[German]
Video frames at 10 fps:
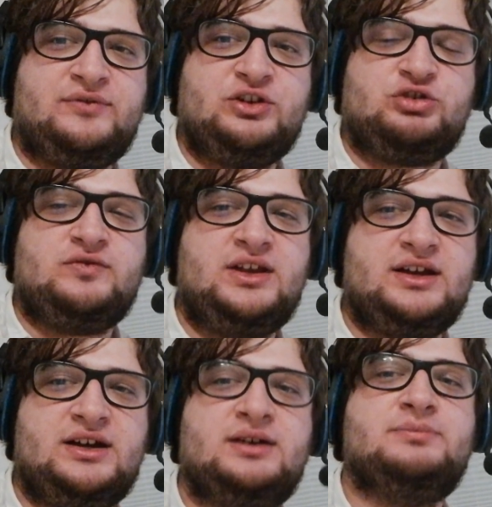Frische
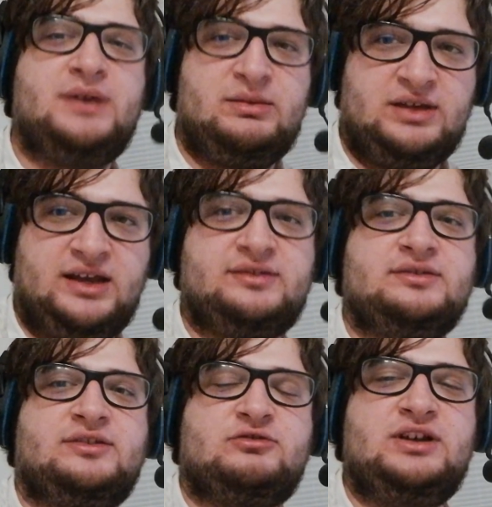wieder beim nächsten
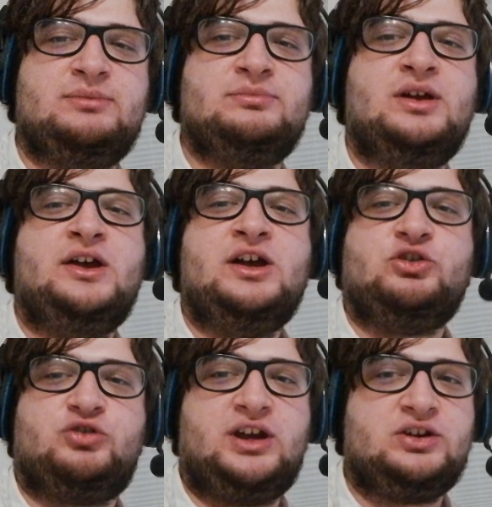Stream,
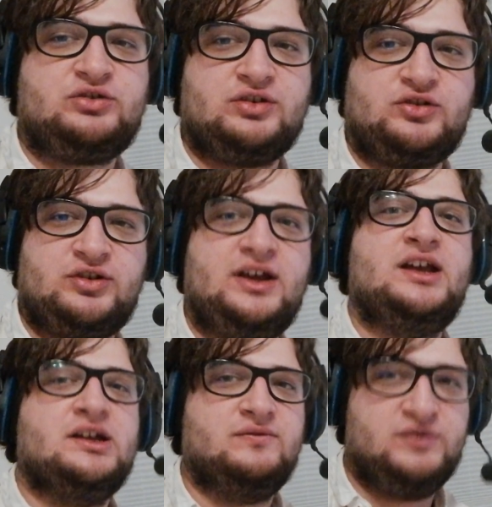Schrägstrich
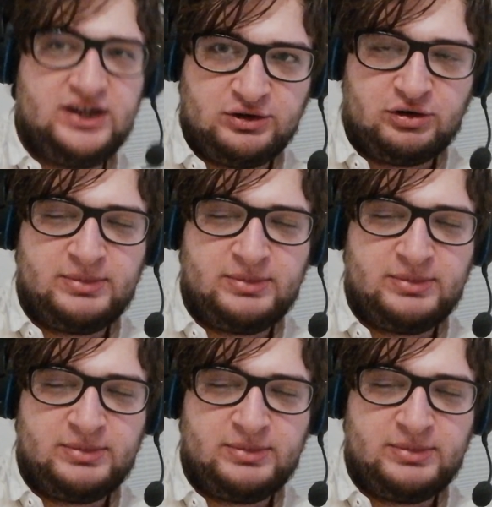Video.